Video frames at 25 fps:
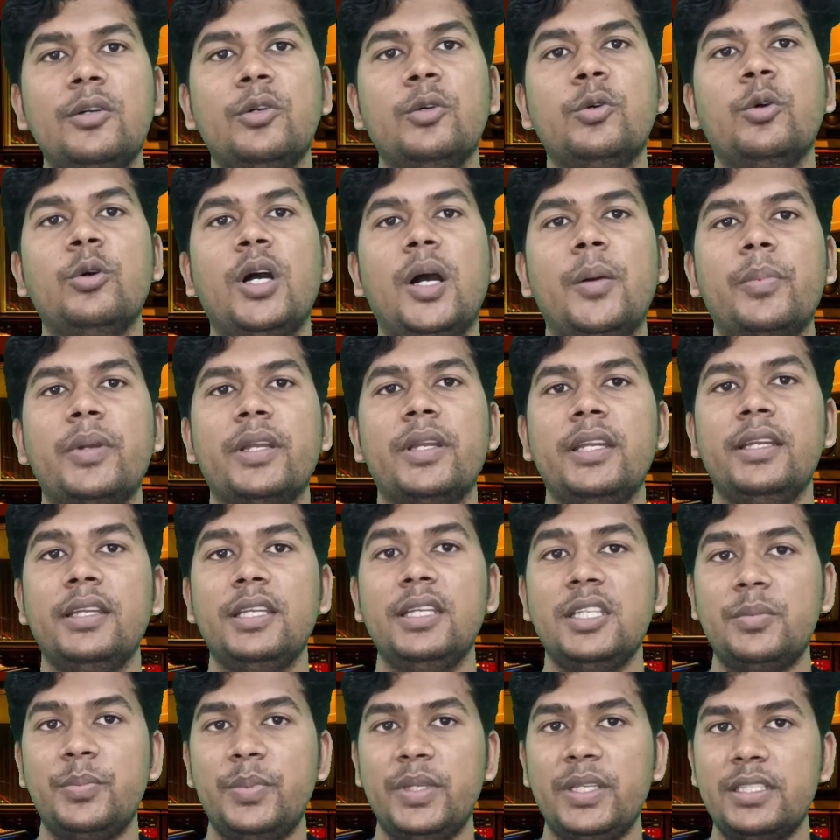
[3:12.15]
वो आपके
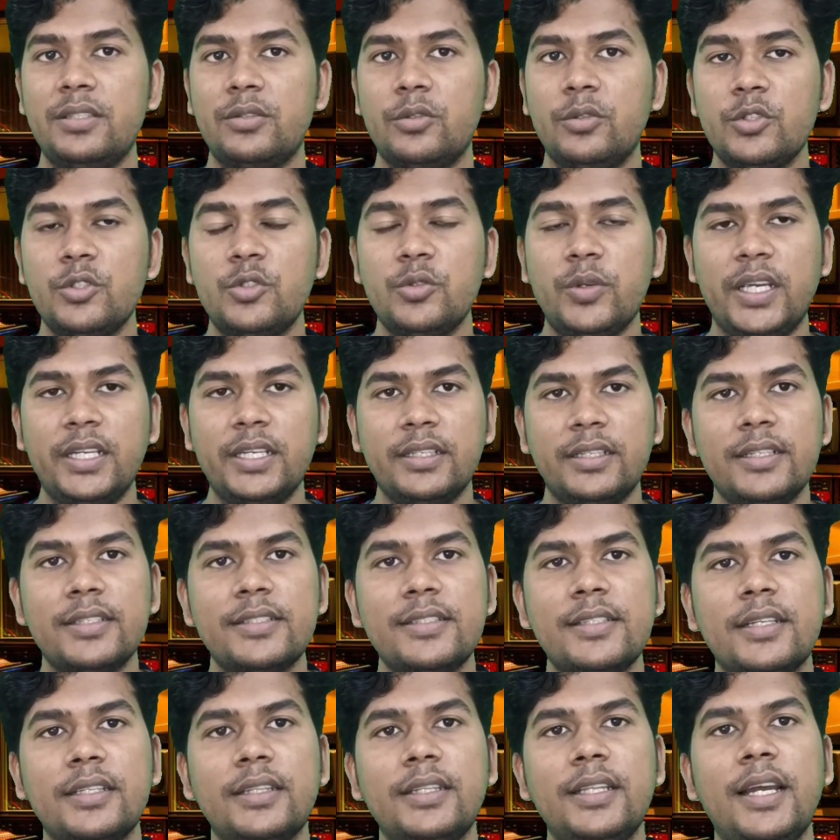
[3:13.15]
स्पेस को ज्वाइन कर
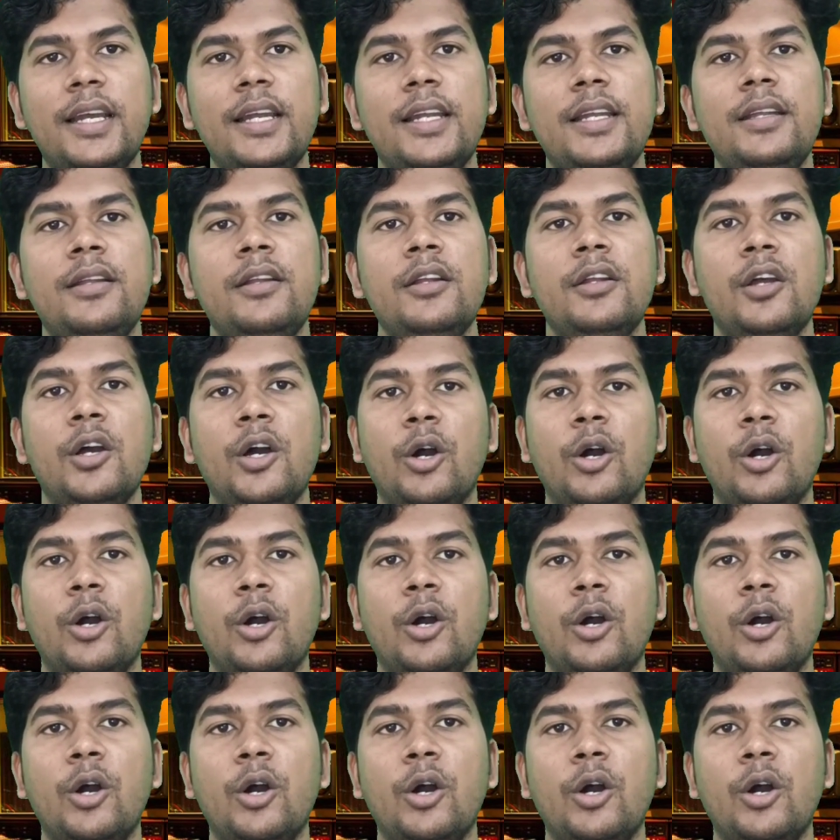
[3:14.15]
सकता है